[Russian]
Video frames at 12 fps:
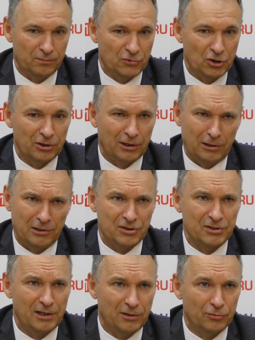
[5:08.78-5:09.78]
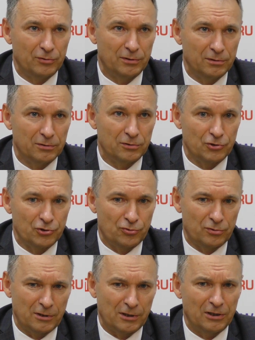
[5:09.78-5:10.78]
Читатели знают,
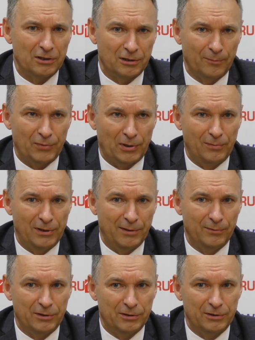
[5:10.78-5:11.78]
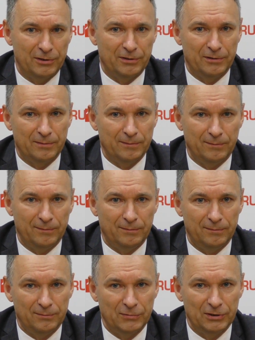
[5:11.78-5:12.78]
какие там проблемы, и
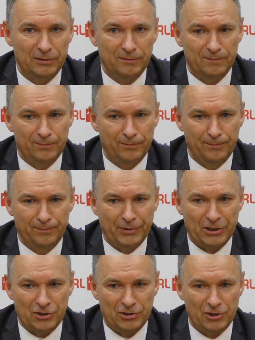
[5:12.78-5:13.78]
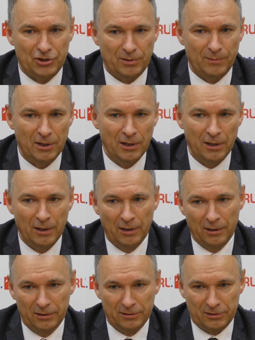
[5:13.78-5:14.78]
мы прежде чем
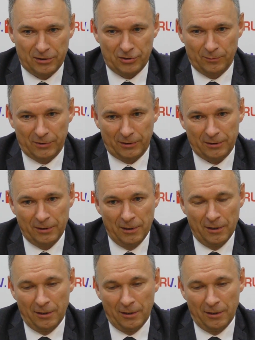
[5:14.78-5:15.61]
скажем так,